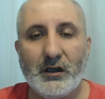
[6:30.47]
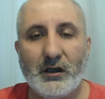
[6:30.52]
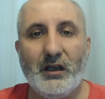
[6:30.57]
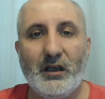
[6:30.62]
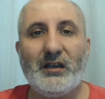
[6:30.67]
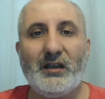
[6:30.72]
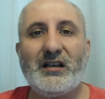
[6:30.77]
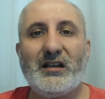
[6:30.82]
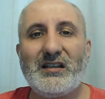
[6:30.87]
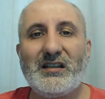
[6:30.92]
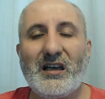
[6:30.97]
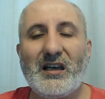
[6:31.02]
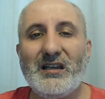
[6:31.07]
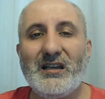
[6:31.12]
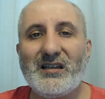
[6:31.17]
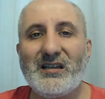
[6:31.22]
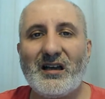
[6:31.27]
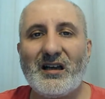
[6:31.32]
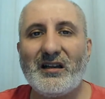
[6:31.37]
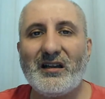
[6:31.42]

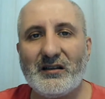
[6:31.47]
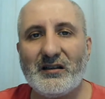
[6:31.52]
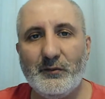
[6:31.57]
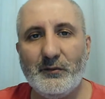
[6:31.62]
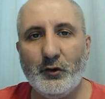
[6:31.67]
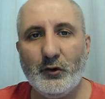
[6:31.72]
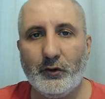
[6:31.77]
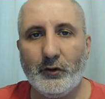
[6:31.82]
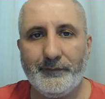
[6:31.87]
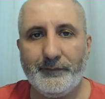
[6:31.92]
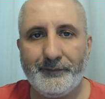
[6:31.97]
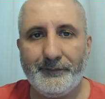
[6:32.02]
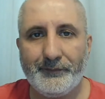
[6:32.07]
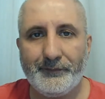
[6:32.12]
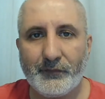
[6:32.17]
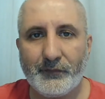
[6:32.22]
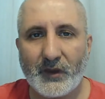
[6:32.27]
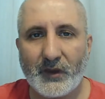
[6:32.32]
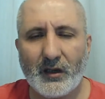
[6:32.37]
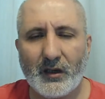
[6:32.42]
Galatasaray zar atmıyor.
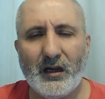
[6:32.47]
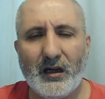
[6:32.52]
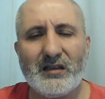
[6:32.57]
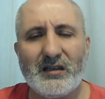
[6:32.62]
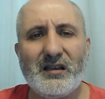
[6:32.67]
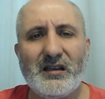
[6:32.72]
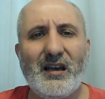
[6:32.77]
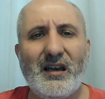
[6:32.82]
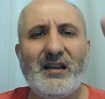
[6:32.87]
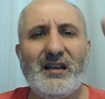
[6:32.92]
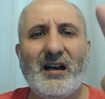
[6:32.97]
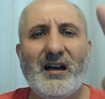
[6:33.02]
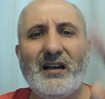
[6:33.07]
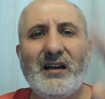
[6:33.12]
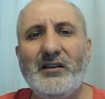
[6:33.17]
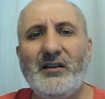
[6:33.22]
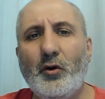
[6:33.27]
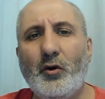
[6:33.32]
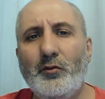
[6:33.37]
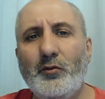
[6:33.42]
Galatasaray
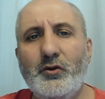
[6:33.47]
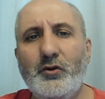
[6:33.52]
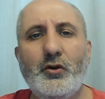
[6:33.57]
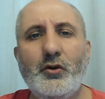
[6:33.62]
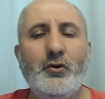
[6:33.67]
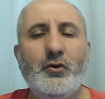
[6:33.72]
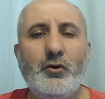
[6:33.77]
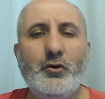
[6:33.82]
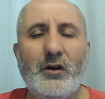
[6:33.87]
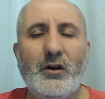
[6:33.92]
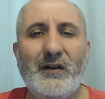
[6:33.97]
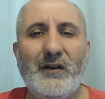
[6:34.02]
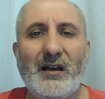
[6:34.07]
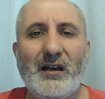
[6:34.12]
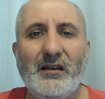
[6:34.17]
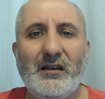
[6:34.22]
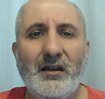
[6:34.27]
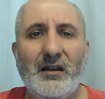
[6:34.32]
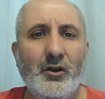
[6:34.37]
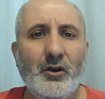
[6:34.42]
Icardi'ye 10 milyon euro
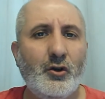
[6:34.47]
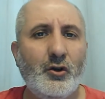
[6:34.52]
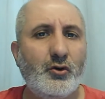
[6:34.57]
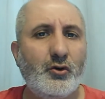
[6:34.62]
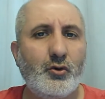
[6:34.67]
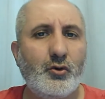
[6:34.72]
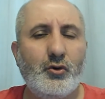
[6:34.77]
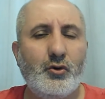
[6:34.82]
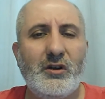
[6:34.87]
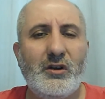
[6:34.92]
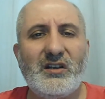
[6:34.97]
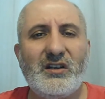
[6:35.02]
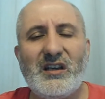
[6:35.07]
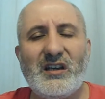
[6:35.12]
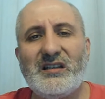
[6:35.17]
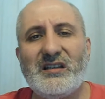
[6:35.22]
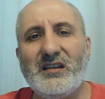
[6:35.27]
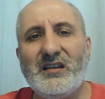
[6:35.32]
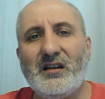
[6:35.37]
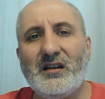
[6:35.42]
verdi. Çünkü
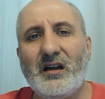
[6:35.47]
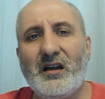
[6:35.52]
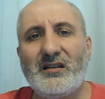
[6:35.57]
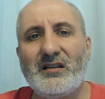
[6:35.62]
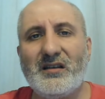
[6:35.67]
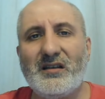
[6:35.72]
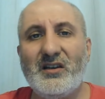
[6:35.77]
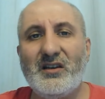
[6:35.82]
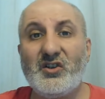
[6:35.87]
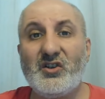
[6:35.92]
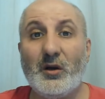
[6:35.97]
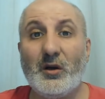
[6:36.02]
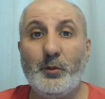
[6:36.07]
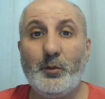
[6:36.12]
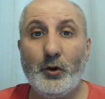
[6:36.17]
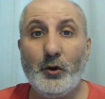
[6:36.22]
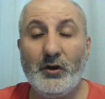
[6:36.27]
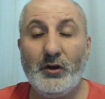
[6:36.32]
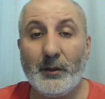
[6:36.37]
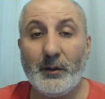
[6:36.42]
geçen sene Galatasaray
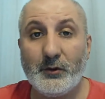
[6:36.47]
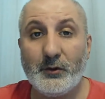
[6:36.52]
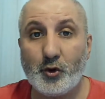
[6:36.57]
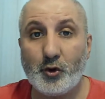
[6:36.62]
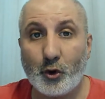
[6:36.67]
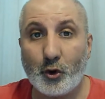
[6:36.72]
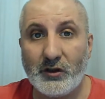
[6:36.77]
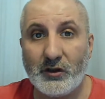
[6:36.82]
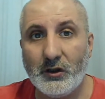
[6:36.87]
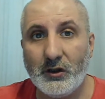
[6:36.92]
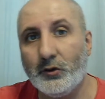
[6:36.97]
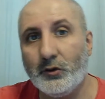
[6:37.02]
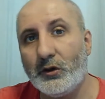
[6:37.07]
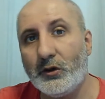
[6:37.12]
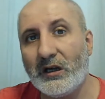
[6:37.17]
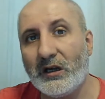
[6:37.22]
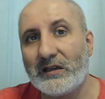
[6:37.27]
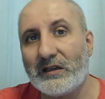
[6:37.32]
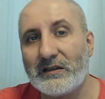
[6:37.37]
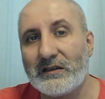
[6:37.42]
şampiyon yaptı. Çok
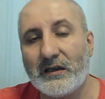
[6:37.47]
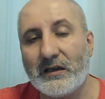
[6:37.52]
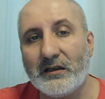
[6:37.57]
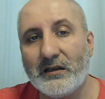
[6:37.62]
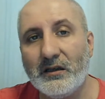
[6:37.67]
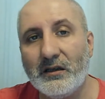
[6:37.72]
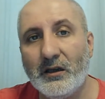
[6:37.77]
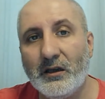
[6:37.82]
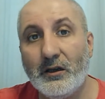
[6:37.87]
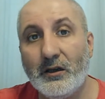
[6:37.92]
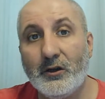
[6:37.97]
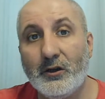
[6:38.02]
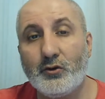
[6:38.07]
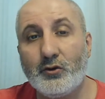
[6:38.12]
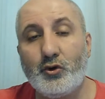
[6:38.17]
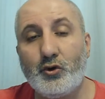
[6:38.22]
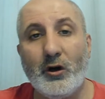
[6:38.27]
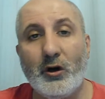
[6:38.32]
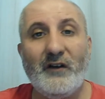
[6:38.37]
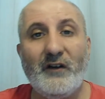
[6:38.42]
inanıyor Galatasaray.
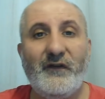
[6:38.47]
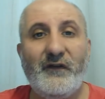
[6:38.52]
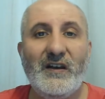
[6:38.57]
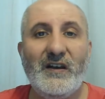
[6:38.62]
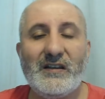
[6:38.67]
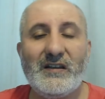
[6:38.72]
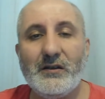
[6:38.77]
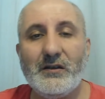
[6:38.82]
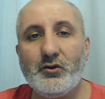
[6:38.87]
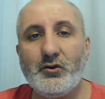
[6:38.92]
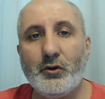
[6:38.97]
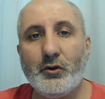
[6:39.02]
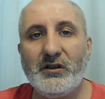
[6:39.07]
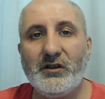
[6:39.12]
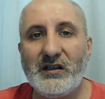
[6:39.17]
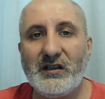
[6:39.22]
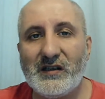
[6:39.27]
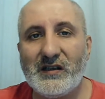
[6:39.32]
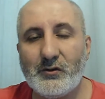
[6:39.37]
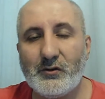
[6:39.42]
Joao Felix'in son
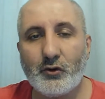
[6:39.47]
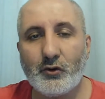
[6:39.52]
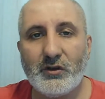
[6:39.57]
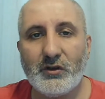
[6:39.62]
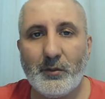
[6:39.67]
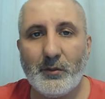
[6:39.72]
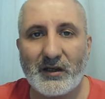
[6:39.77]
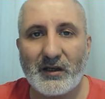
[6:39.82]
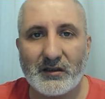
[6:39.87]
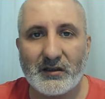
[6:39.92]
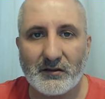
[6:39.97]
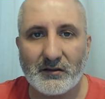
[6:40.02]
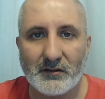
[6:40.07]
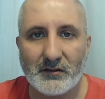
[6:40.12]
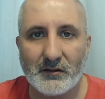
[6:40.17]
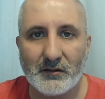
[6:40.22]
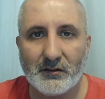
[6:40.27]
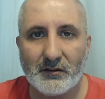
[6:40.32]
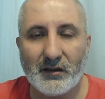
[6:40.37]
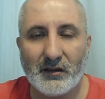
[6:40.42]
iki sezonuna bakın.
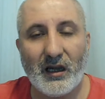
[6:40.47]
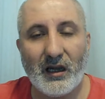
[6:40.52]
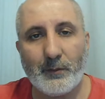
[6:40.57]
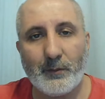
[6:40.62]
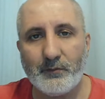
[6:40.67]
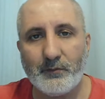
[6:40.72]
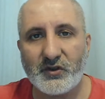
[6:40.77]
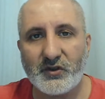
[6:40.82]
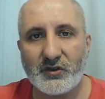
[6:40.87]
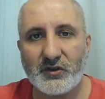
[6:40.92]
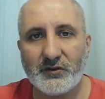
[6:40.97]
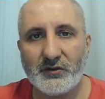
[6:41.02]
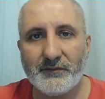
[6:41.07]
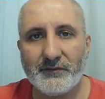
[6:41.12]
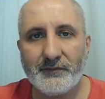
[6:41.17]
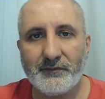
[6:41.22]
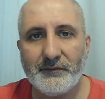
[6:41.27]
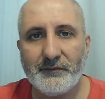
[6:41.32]
Ne yapmış?